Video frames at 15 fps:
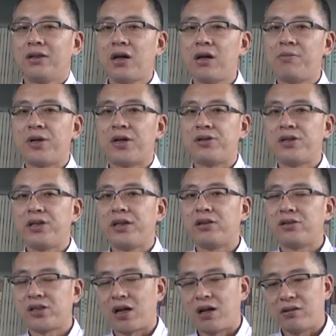特别是一
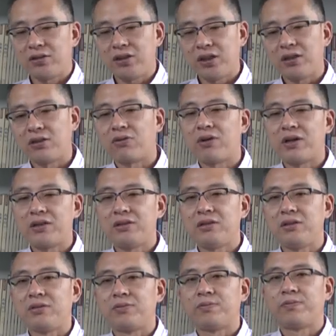个长期的关
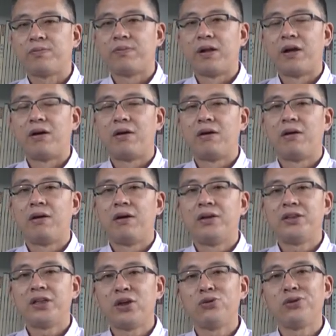系啊，
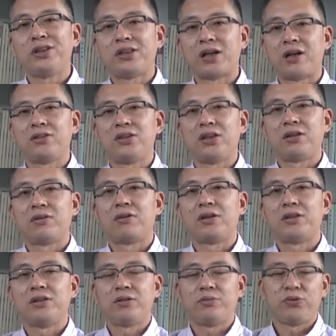相对长期的
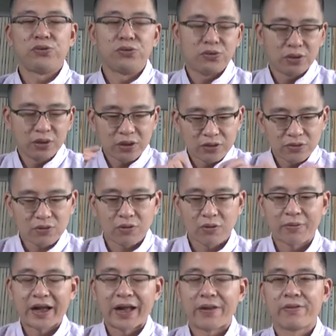关系，比如说合作
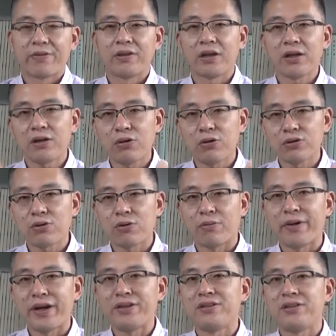伙伴，你跟合作伙
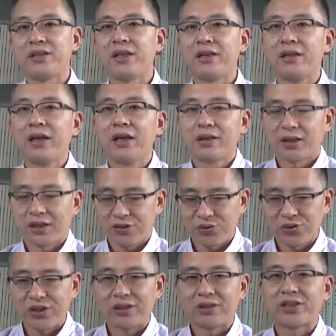伴之间，它就
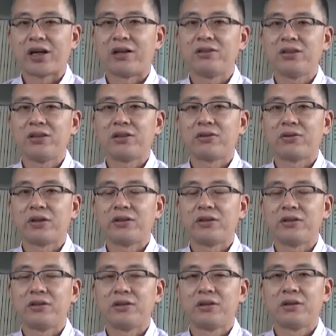是一个长期的关
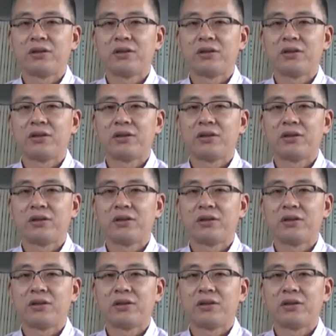系。